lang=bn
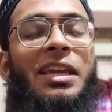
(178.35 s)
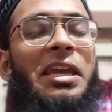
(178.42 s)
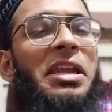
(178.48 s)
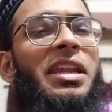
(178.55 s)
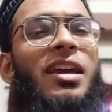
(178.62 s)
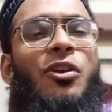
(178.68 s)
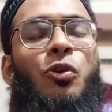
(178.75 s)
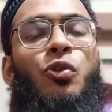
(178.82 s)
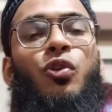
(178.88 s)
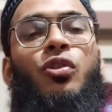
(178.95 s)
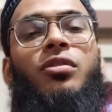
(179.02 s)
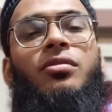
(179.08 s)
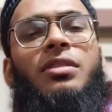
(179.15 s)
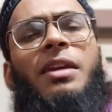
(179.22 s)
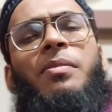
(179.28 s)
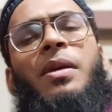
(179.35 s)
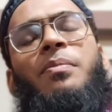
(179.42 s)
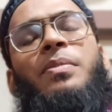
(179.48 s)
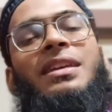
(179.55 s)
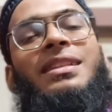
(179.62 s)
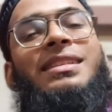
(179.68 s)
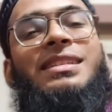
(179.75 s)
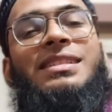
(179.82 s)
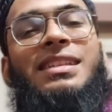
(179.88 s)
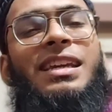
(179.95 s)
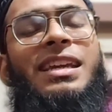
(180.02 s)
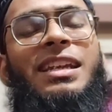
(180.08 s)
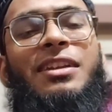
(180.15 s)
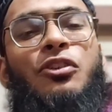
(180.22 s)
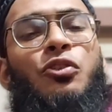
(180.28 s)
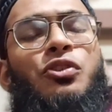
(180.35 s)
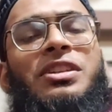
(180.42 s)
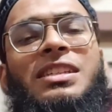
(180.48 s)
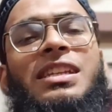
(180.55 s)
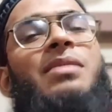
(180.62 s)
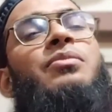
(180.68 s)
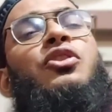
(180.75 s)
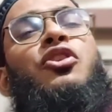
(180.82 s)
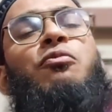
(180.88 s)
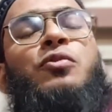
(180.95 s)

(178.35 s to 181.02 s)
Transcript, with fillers: এটা কোনো এভাবেই দিছে এর কোনো ইসলাম ধর্ম